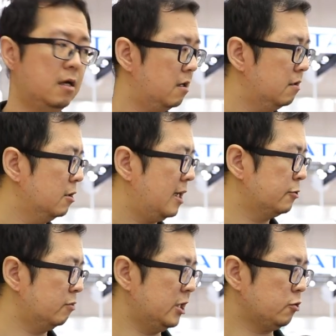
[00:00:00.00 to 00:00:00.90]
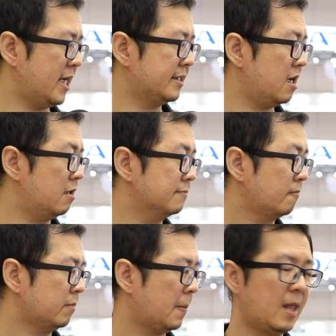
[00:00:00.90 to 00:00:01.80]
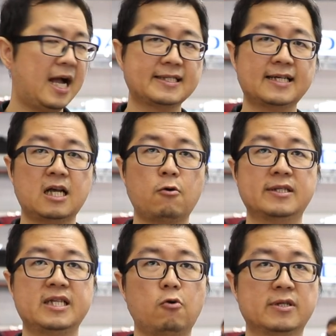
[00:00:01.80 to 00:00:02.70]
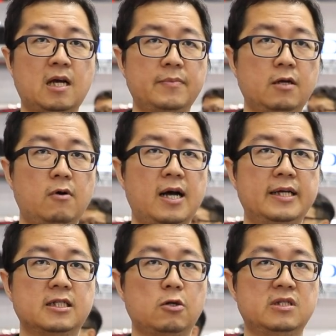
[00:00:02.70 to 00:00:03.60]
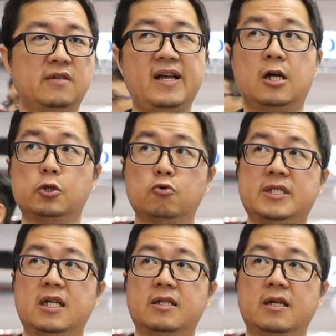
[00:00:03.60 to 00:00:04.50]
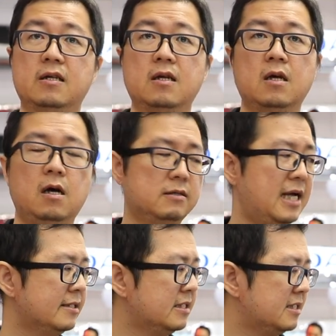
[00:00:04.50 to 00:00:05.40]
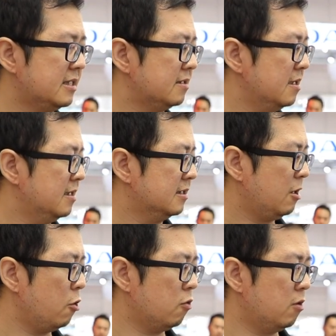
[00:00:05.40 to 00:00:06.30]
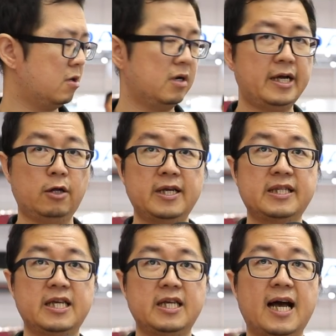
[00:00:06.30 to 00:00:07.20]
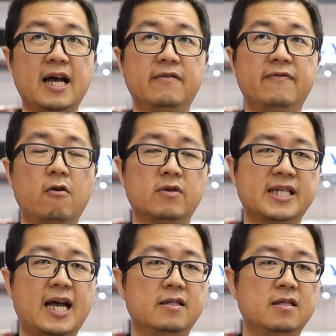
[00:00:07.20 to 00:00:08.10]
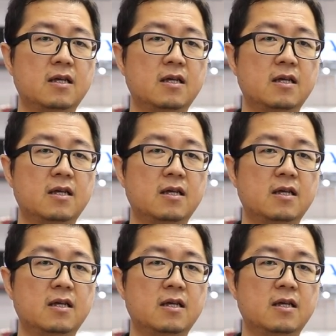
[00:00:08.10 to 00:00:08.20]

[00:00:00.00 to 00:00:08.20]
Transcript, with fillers: 哦，啊，如您所看到。它在灯光效果上面的话，一直都是非常出色的哦。它透过 LED 和风扇，